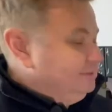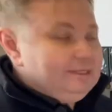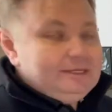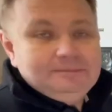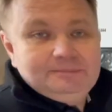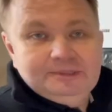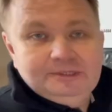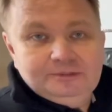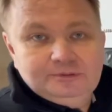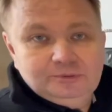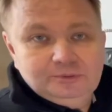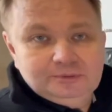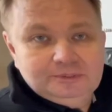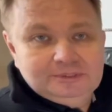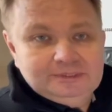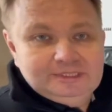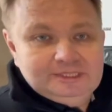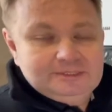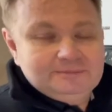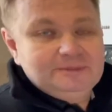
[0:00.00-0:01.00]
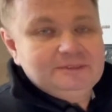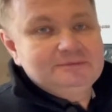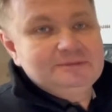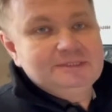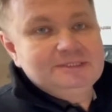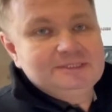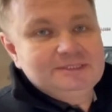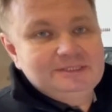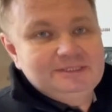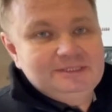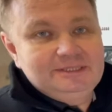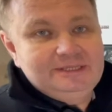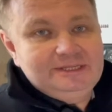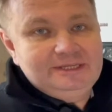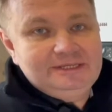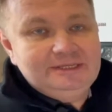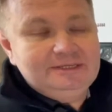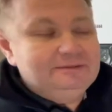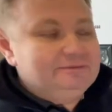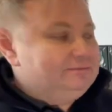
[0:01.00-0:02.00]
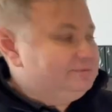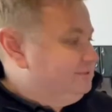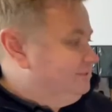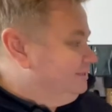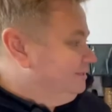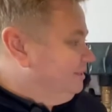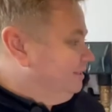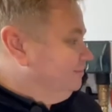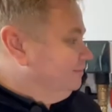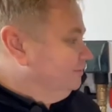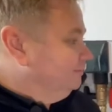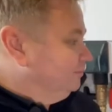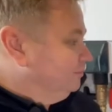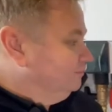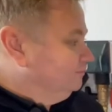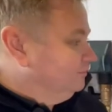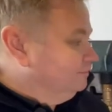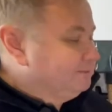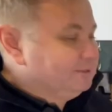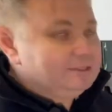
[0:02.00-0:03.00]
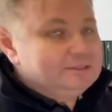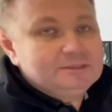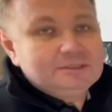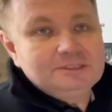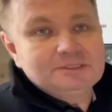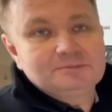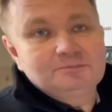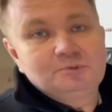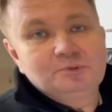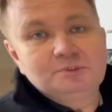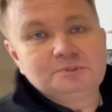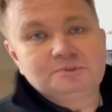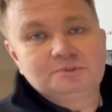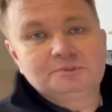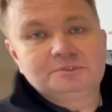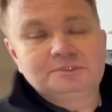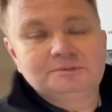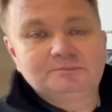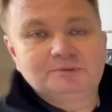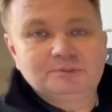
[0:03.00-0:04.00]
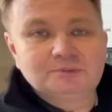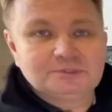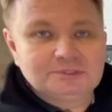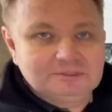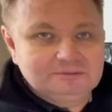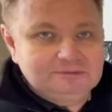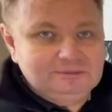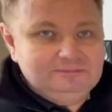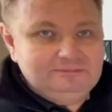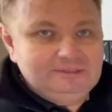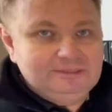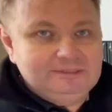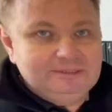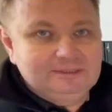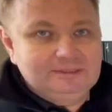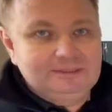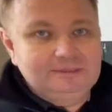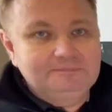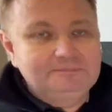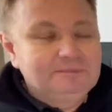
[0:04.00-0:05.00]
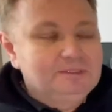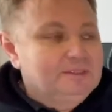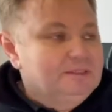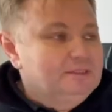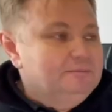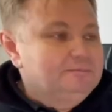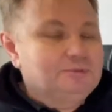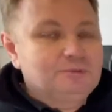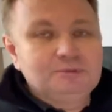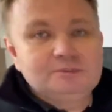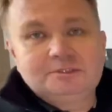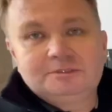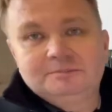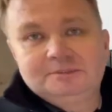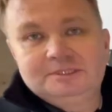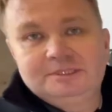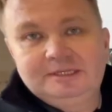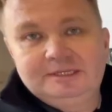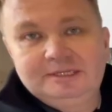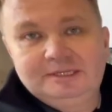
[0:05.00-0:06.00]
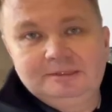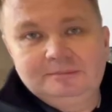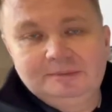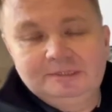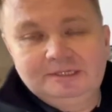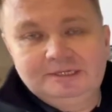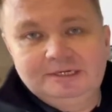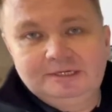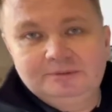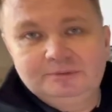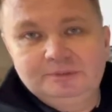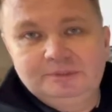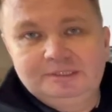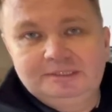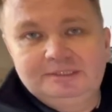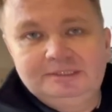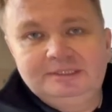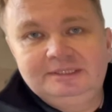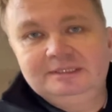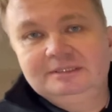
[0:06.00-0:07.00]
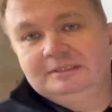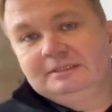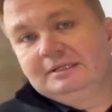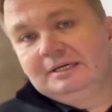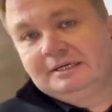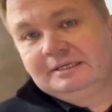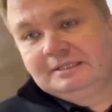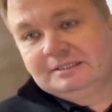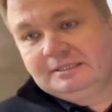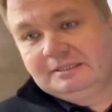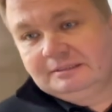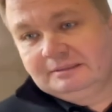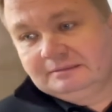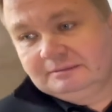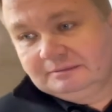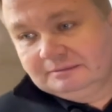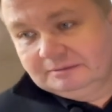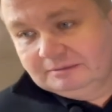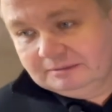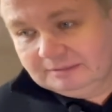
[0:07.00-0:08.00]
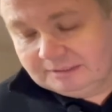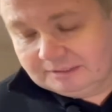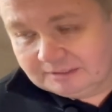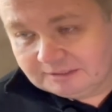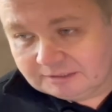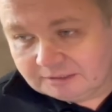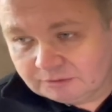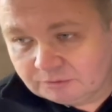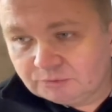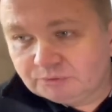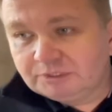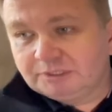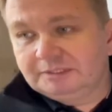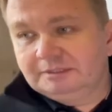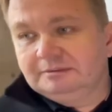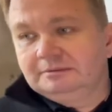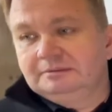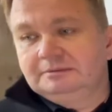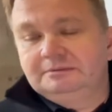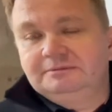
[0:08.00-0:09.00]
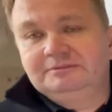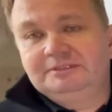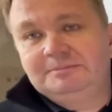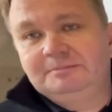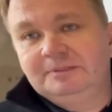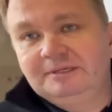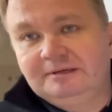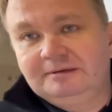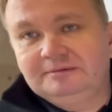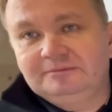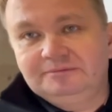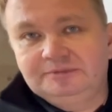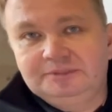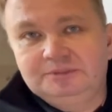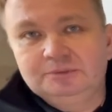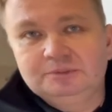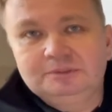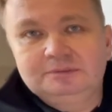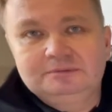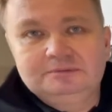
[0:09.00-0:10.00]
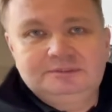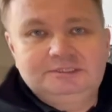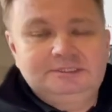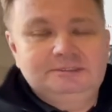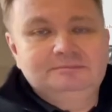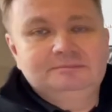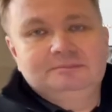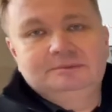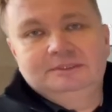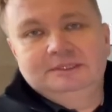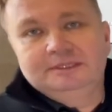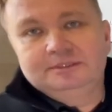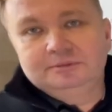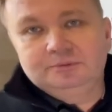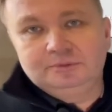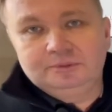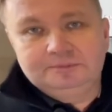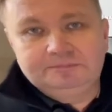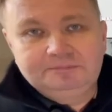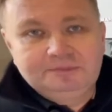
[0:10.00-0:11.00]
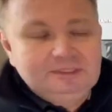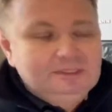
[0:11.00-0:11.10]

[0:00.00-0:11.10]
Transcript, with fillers: Для перехода на резьбовые соединения в системе ProfiPress используются бронзовые фитинги. Бронза материал благородный и гораздо э, лучше себя ведет, чем латунь.